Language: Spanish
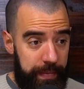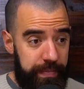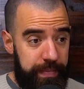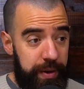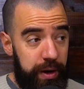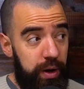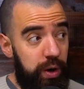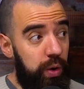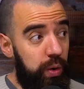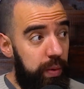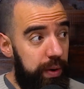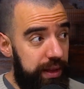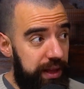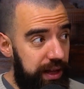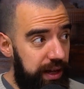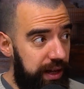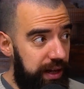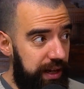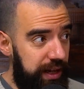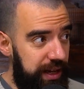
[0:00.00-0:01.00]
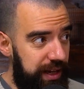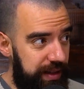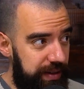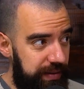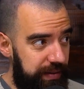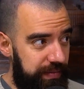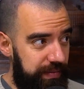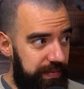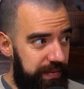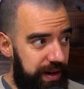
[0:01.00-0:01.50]
pero nos cuesta
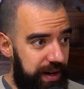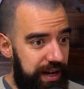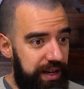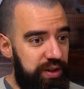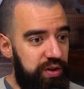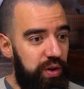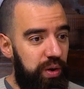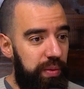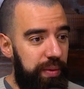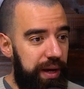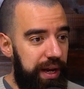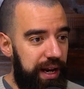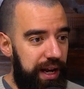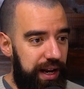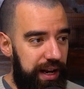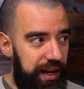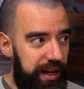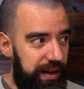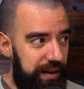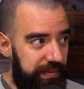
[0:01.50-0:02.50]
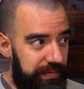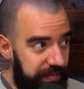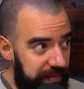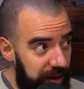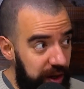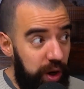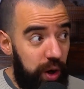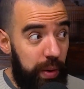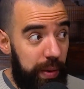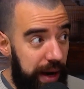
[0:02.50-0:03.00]
resolver el
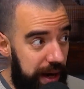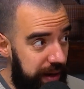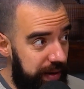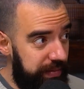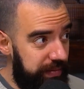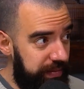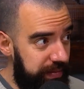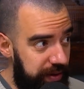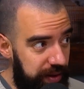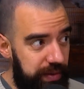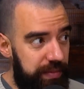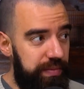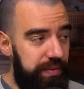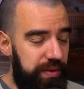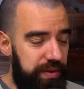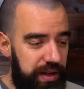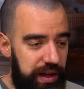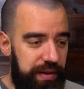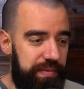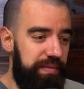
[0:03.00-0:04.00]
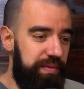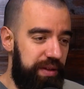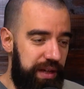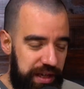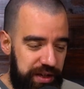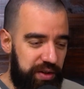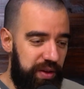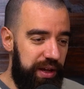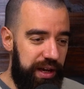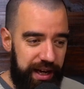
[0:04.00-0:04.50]
global, ¿no? O sea,
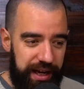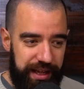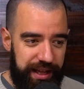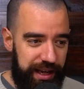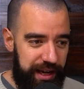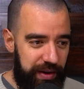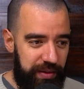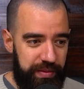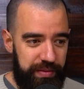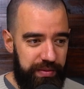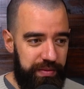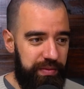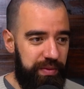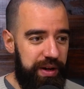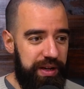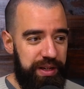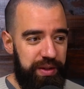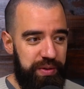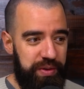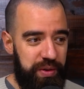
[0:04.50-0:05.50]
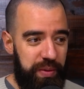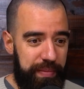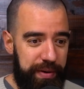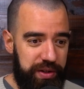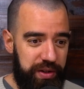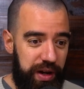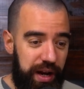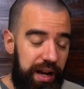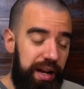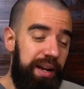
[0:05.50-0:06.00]
y yo dije que tenía una situación
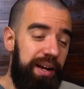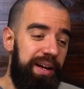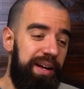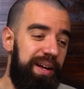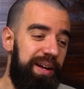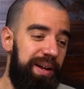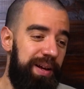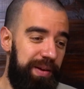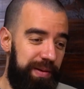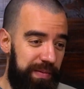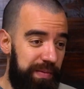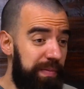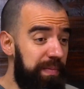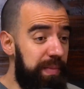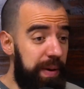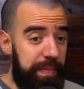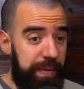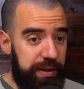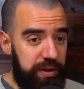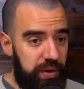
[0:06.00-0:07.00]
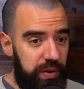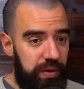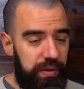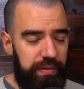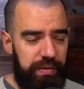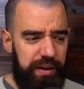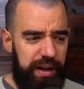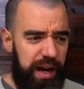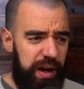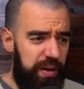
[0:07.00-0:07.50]
personal. Me
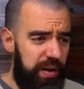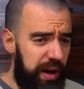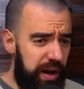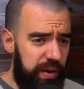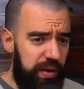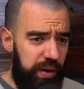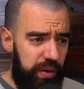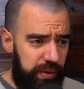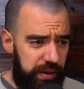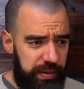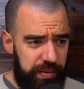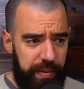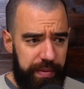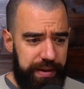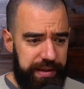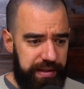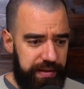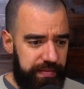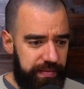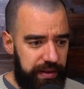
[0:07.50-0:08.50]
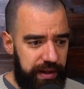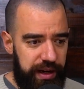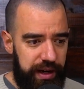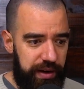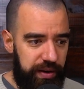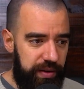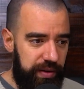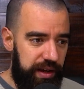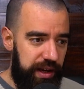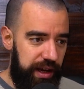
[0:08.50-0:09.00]
pasó a lo largo del último mes,
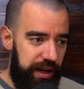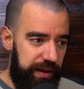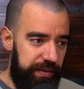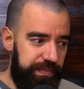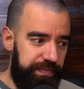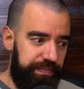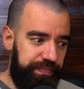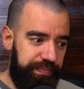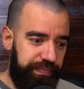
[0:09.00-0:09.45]
creo que